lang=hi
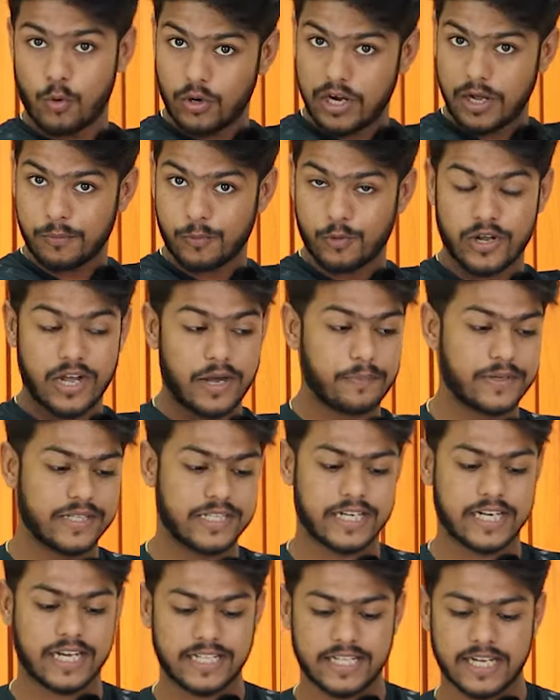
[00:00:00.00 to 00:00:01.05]
पोर्ट आपको यहाँ पे
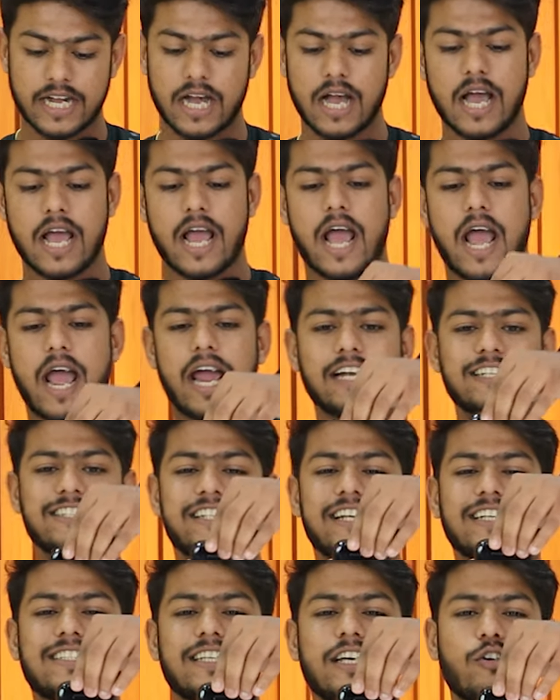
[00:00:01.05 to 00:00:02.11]
दिखाई देगा
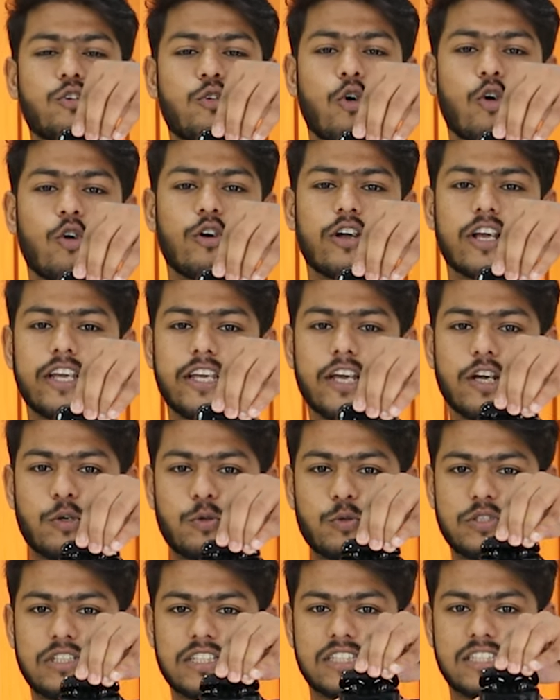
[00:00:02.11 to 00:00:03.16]
एंड जैसे ही खोलोगे ये
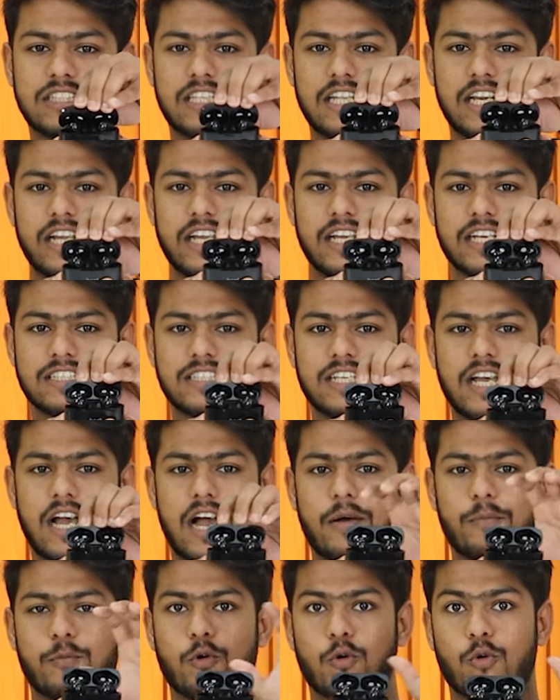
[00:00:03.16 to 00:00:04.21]
कुछ इस तरीके से
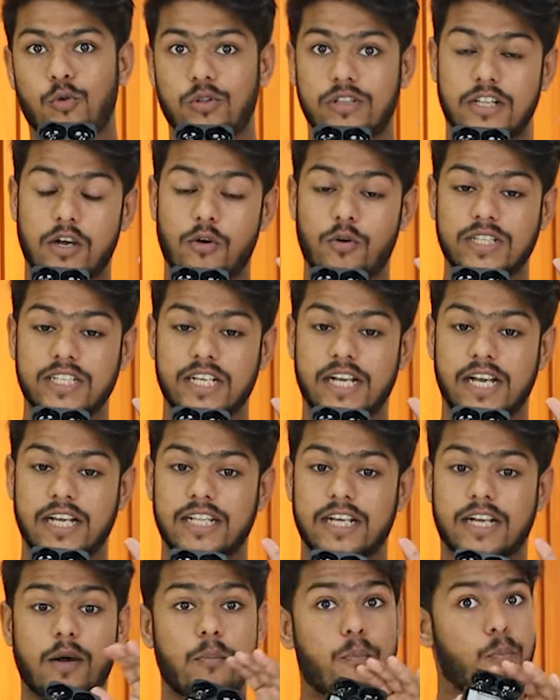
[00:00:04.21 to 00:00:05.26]
आपको खुलता हुआ
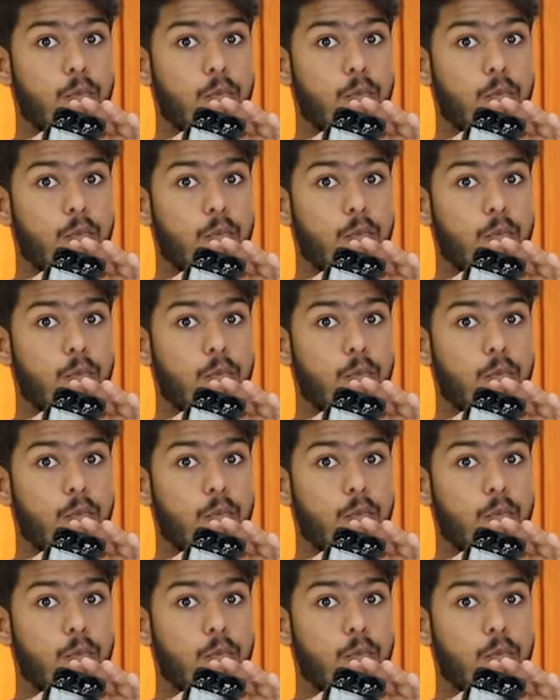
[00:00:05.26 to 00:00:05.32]
दिखाई देगा